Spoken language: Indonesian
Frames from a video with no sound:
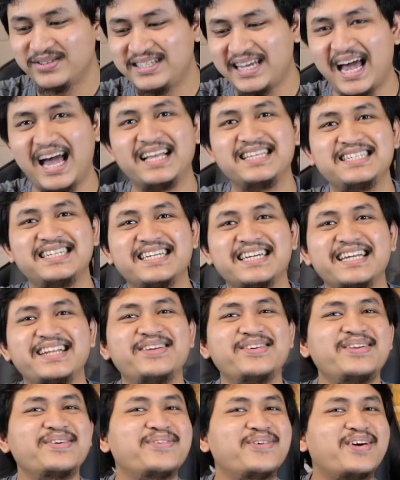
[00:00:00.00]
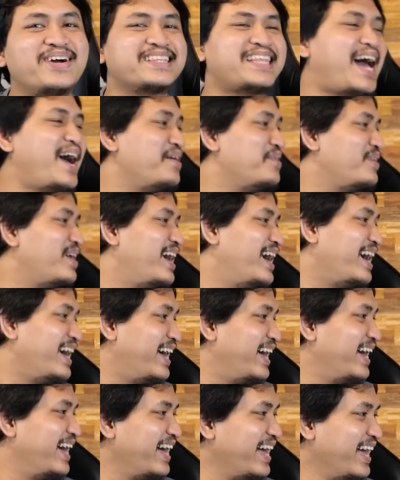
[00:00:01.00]
Terus si anjing ini udah mau ketawa.
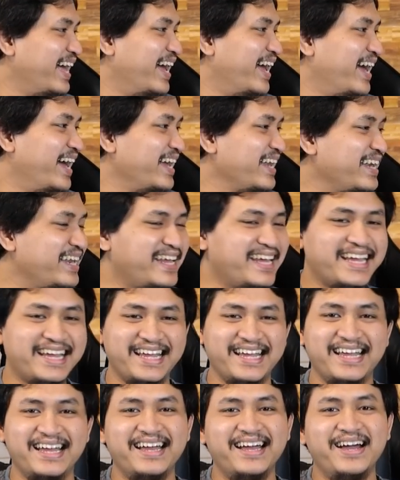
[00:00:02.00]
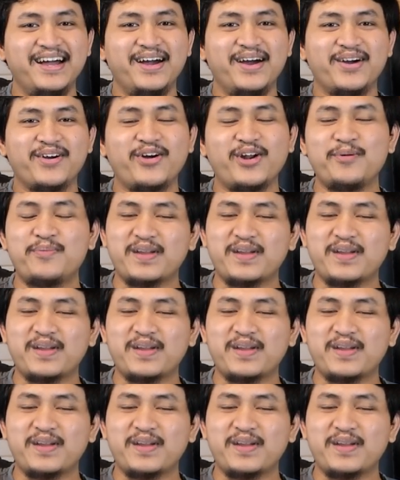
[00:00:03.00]
Nih, Gue